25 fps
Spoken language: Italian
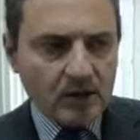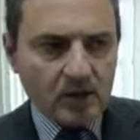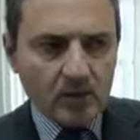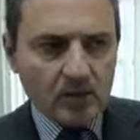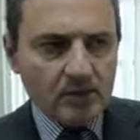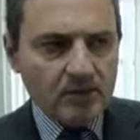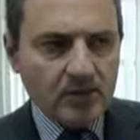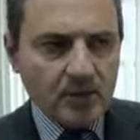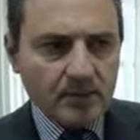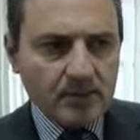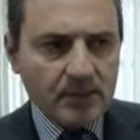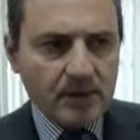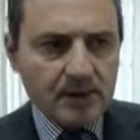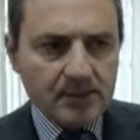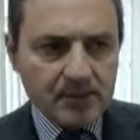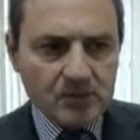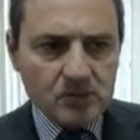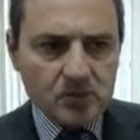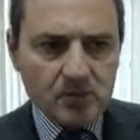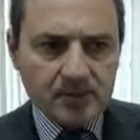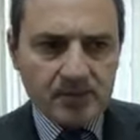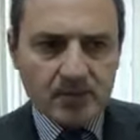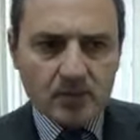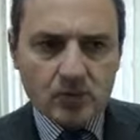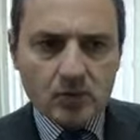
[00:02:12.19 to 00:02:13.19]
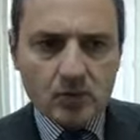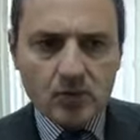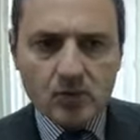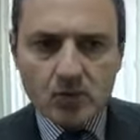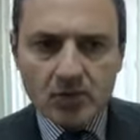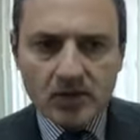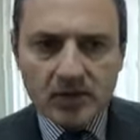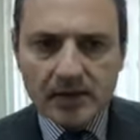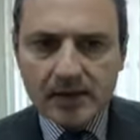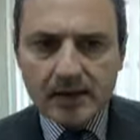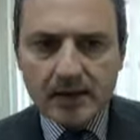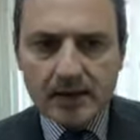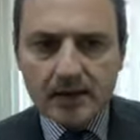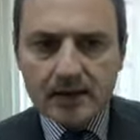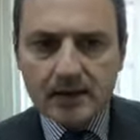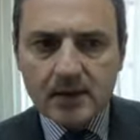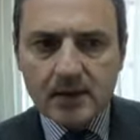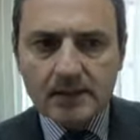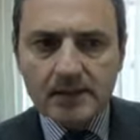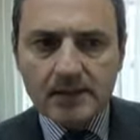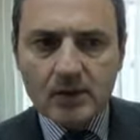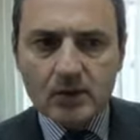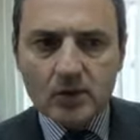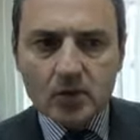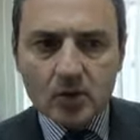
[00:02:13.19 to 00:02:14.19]
era un problema soprattutto di
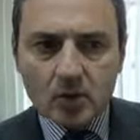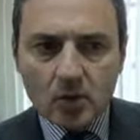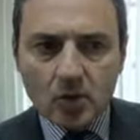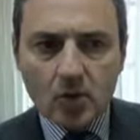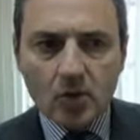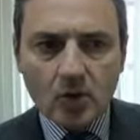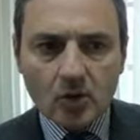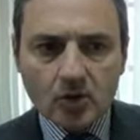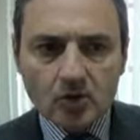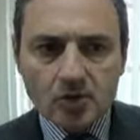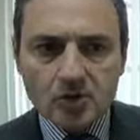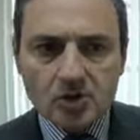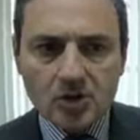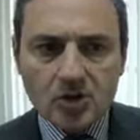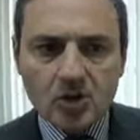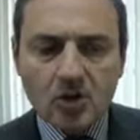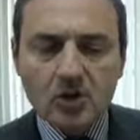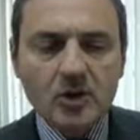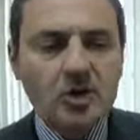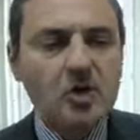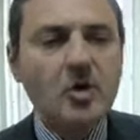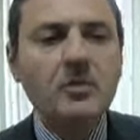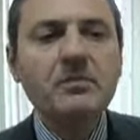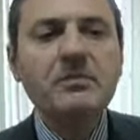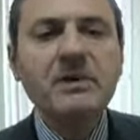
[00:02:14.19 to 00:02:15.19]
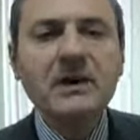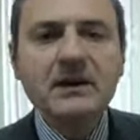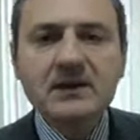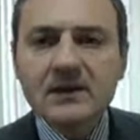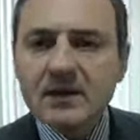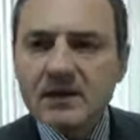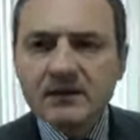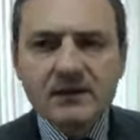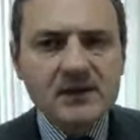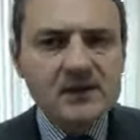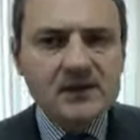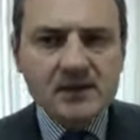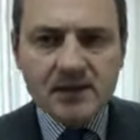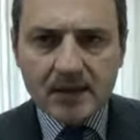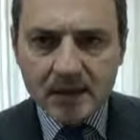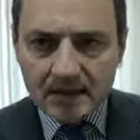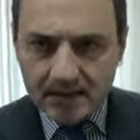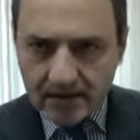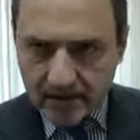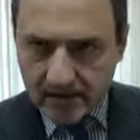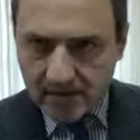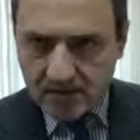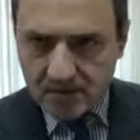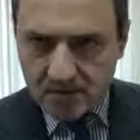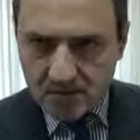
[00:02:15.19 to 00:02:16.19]
carattere metodologico, gli obiettivi
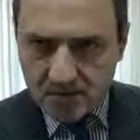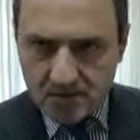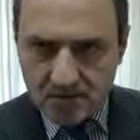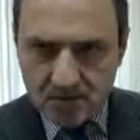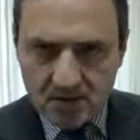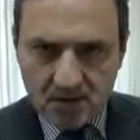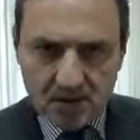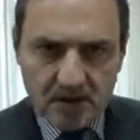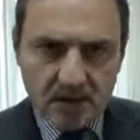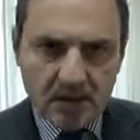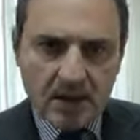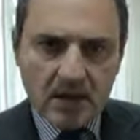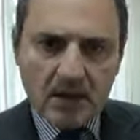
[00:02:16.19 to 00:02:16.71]
strategici